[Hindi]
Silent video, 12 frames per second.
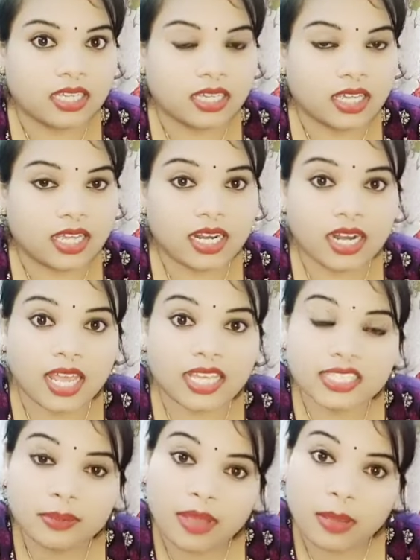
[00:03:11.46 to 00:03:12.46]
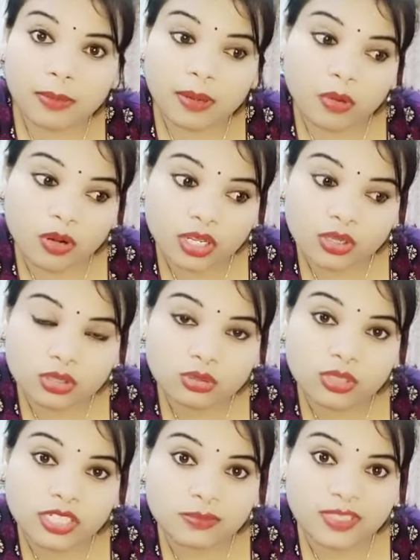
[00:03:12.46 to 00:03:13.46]
है ना ऐसे में आपके बॉडी को
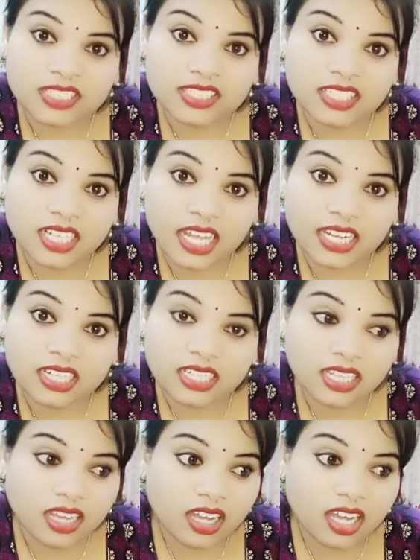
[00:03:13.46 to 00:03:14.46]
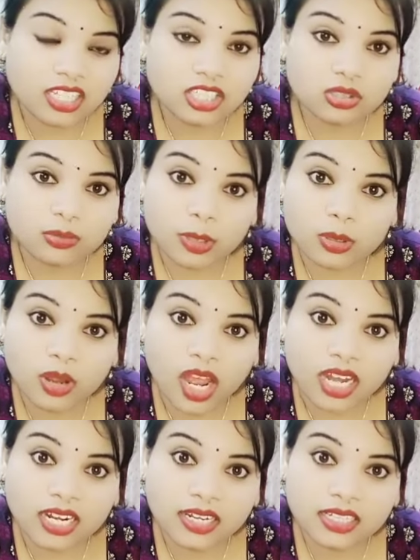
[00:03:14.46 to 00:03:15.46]
तुरंत पता चल जाएगा कि हाँ ये तो मेरे को
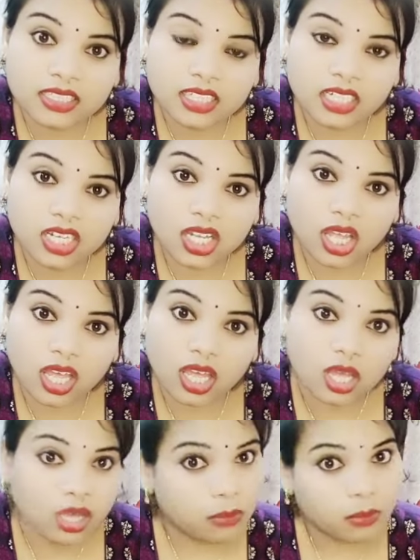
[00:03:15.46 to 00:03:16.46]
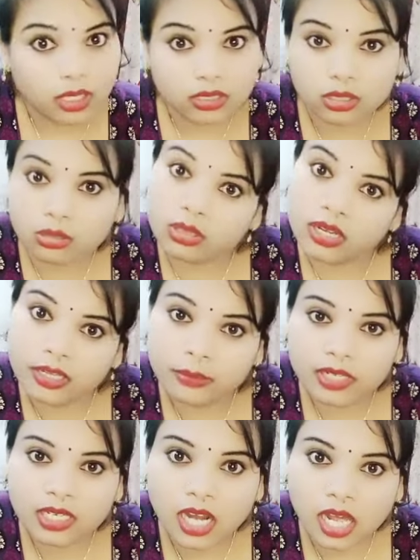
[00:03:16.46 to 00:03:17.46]
खाना नहीं दे रही है मैं तेरे को कहीं भी
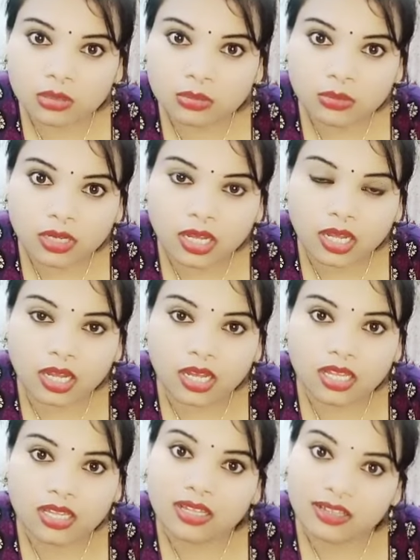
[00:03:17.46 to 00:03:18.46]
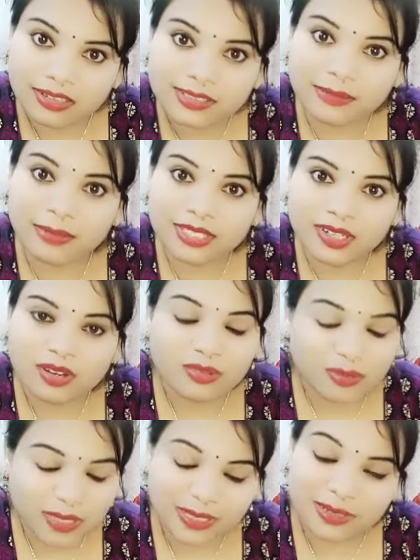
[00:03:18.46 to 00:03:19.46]
गिरा दूंगा समझ रहे हो
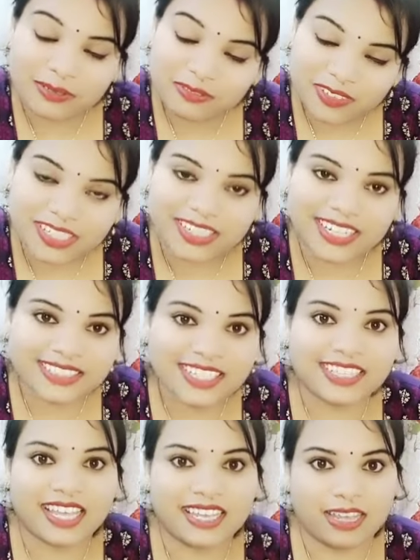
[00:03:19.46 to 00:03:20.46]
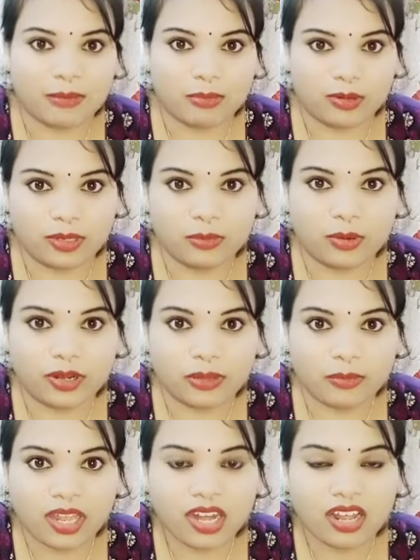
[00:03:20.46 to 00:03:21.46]
मतलब वीकनेस आ जाएगी आप लोग की बॉडी
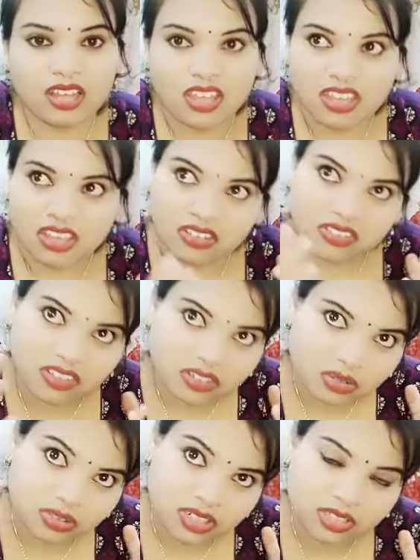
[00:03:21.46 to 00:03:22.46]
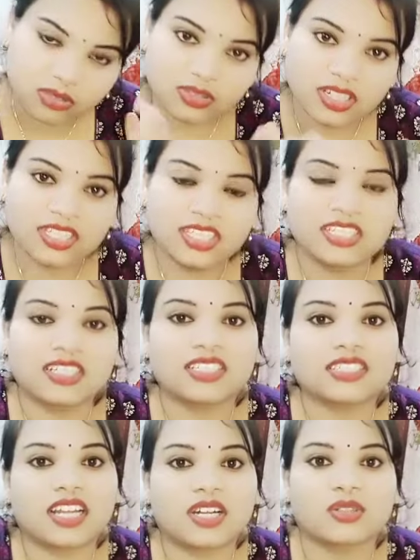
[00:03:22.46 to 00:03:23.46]
में है ना ऐसे धुंधला धुंधला दिखना
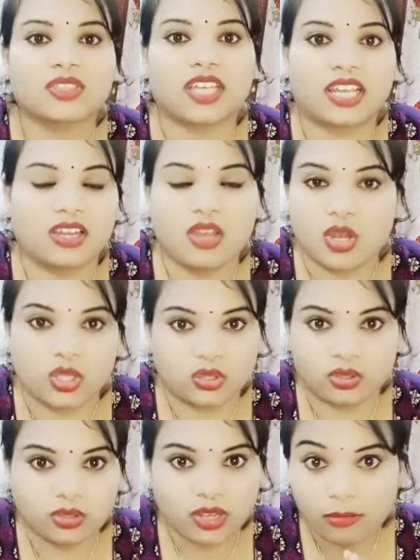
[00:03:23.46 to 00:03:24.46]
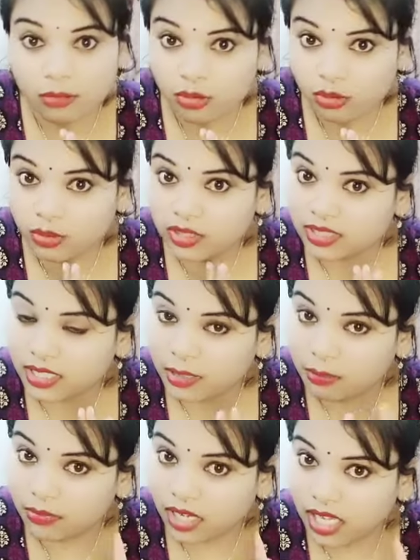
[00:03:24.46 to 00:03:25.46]
स्टार्ट हो जाएगा तो आप लोग को
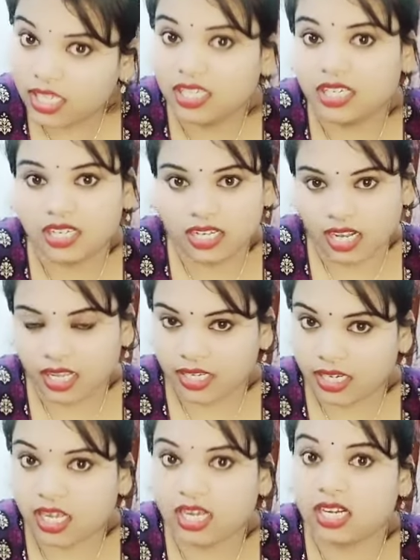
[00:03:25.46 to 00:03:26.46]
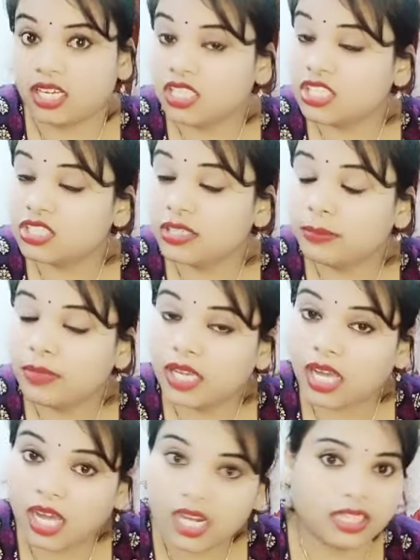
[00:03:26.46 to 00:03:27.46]
स्किप नहीं करना है खाना किसी भी
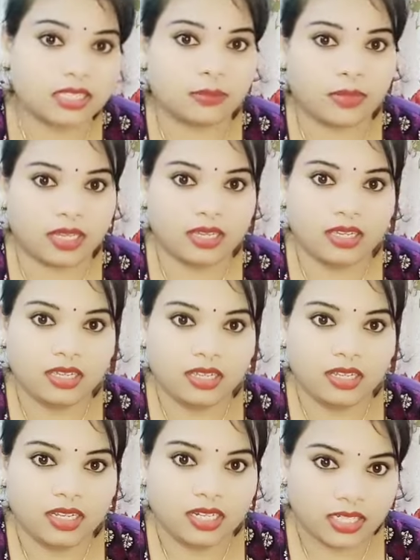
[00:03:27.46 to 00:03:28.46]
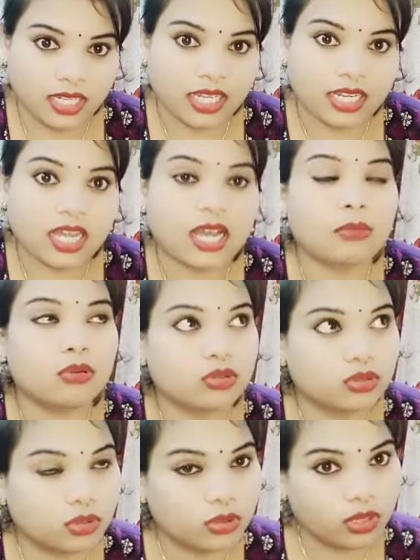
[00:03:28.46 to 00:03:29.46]
हालत में ठीक है आप लोग
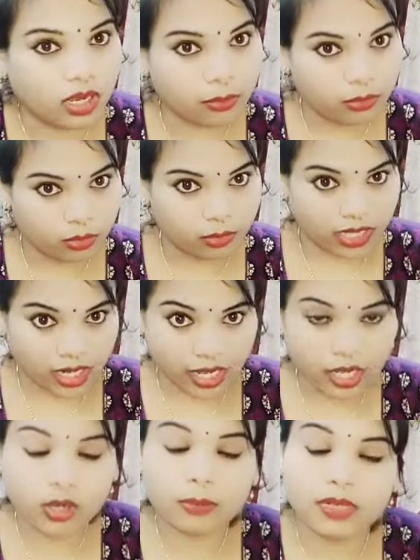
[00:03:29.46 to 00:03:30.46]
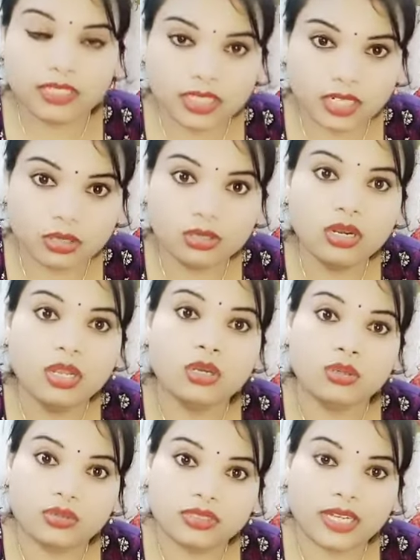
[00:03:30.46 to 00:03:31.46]
जो आप लोग बनाए हो अपना शेड्यूल
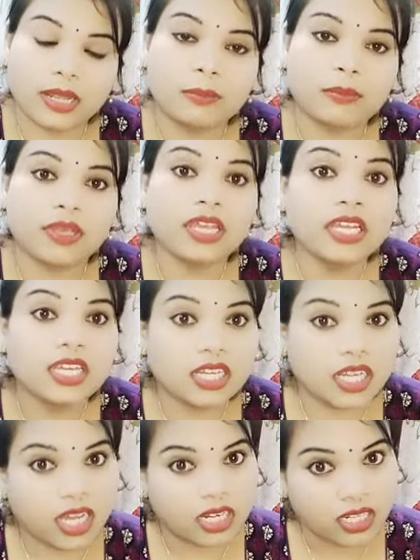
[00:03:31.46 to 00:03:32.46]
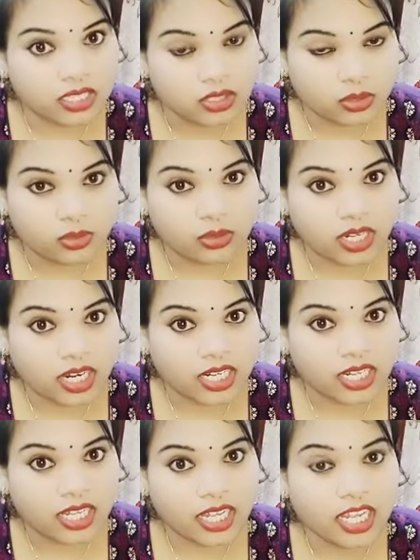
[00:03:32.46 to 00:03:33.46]
उस टाइम पे खाना जरूर
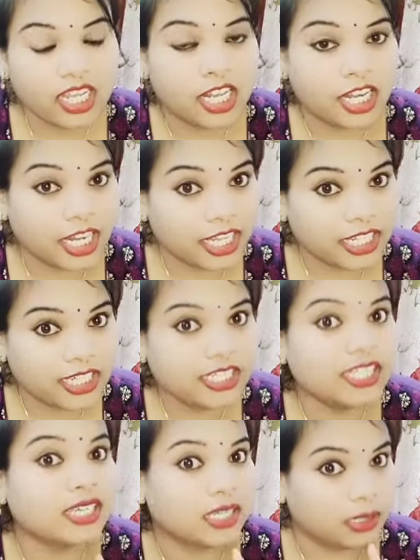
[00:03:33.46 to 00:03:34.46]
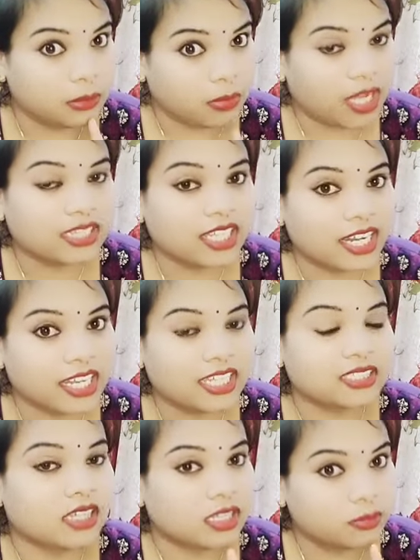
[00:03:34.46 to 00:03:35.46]
खाना है लेकिन ईमानदारी के
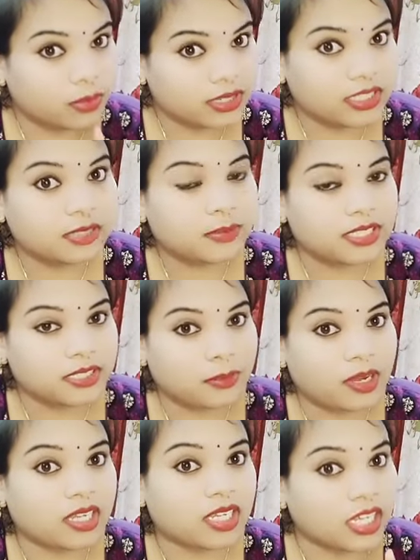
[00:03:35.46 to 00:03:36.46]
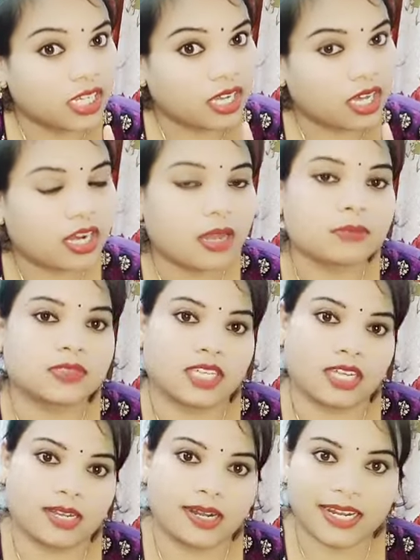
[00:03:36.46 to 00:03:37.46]
साथ बत्तीस बार चबा के आराम से
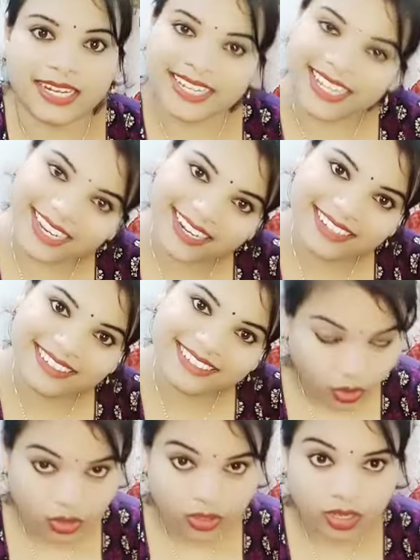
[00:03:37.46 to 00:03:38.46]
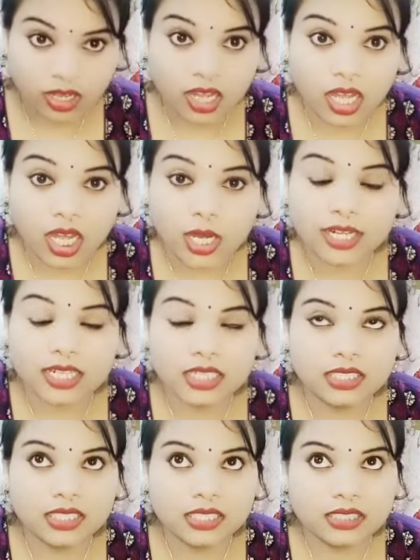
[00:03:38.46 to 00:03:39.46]
खाना है है ना हाँ और
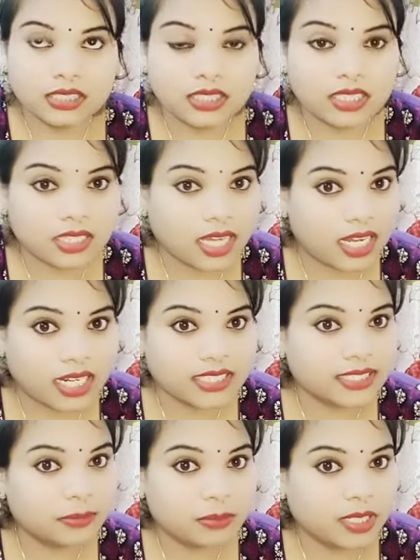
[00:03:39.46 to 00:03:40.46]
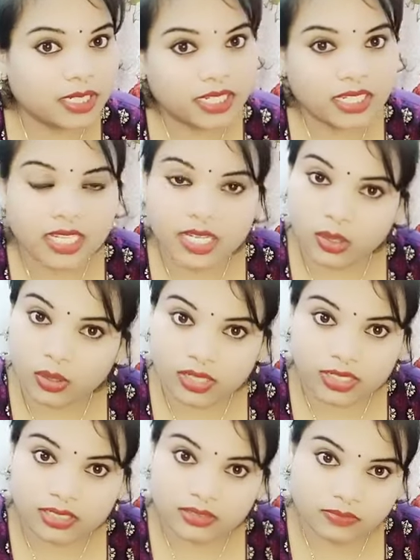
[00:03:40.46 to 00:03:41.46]
खाना स्किप करने का एक और
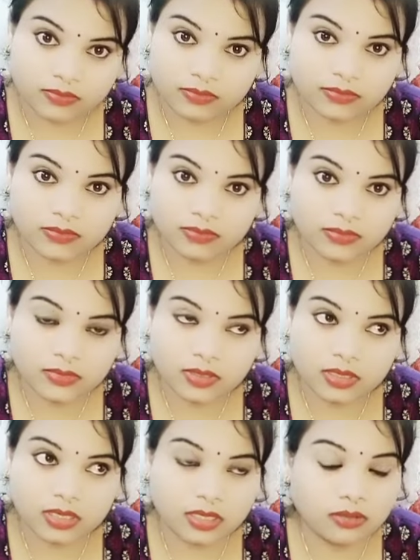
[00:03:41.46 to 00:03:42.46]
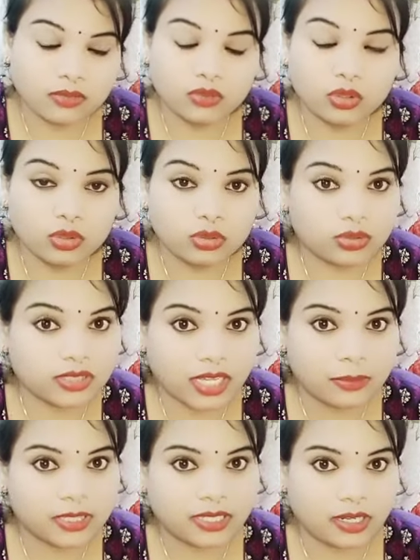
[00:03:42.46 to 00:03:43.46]
आ, वो
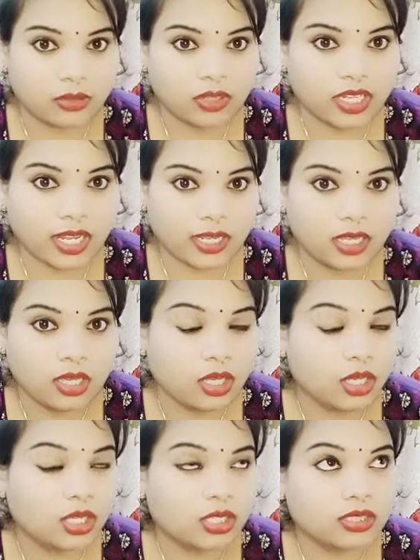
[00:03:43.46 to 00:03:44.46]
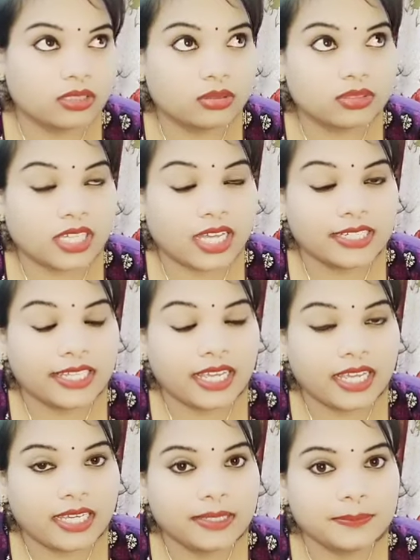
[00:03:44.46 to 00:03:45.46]
नुकसान बता रही हूँ ठीक है नुकसान ये है